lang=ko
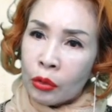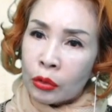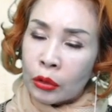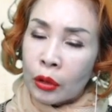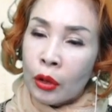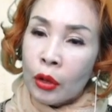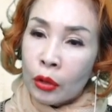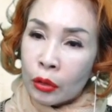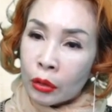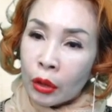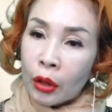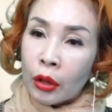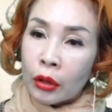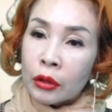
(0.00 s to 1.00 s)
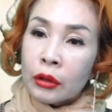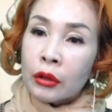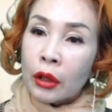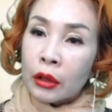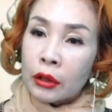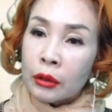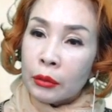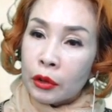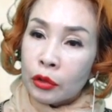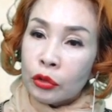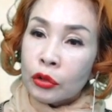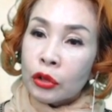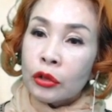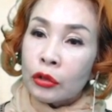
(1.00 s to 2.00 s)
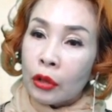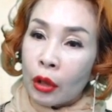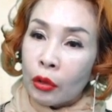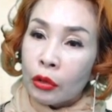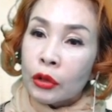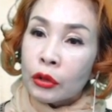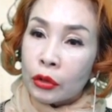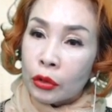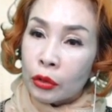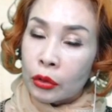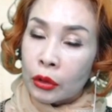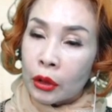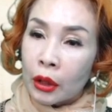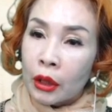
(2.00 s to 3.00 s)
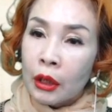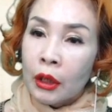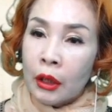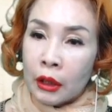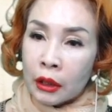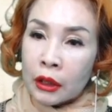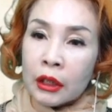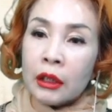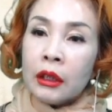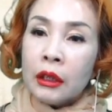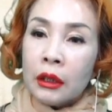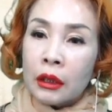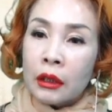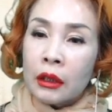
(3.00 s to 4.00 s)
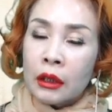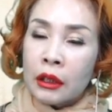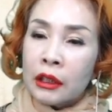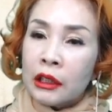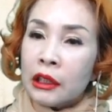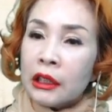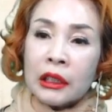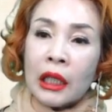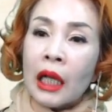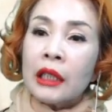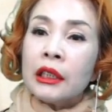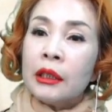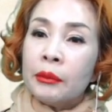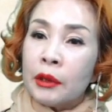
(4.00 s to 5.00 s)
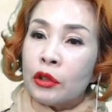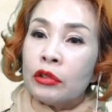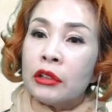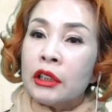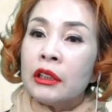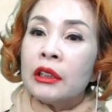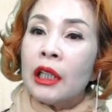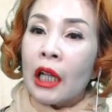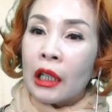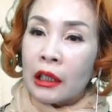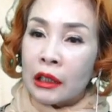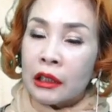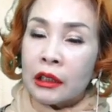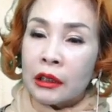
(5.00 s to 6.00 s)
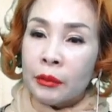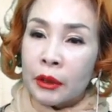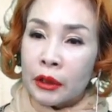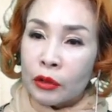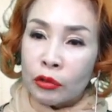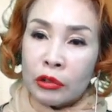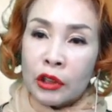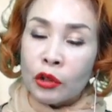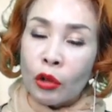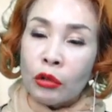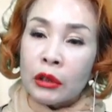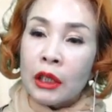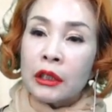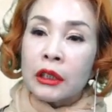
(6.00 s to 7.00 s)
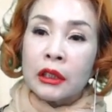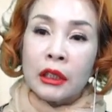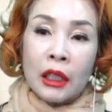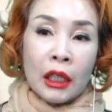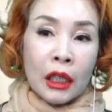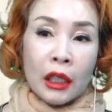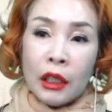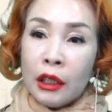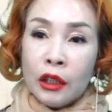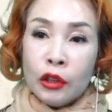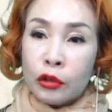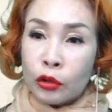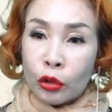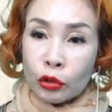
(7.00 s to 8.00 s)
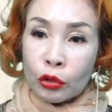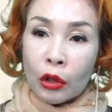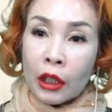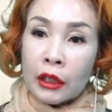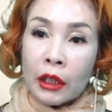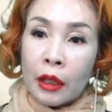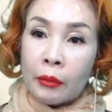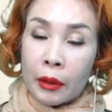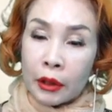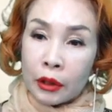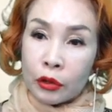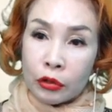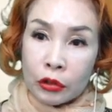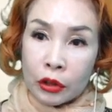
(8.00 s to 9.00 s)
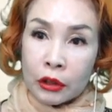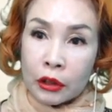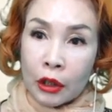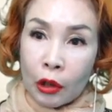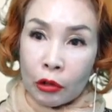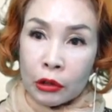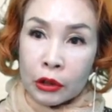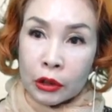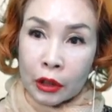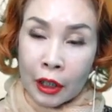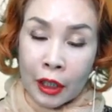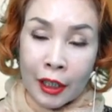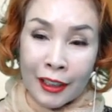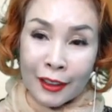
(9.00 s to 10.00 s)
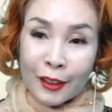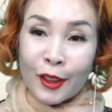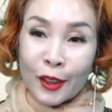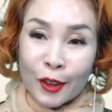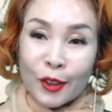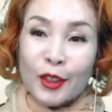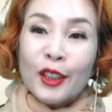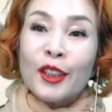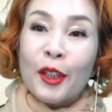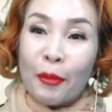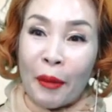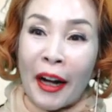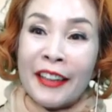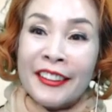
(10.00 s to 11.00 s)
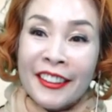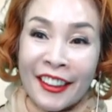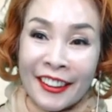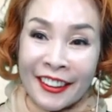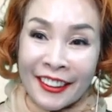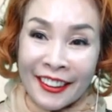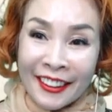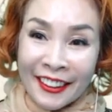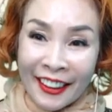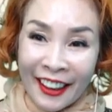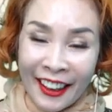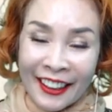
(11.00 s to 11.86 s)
그러니까 예 이장님이 수천여라고 했어요. 그러니까 이 이장님이 수천여라고 했으면 우리 동네에서 제일 똑똑한 양반이 수천여라고 했으니까 너 수천여 봤네.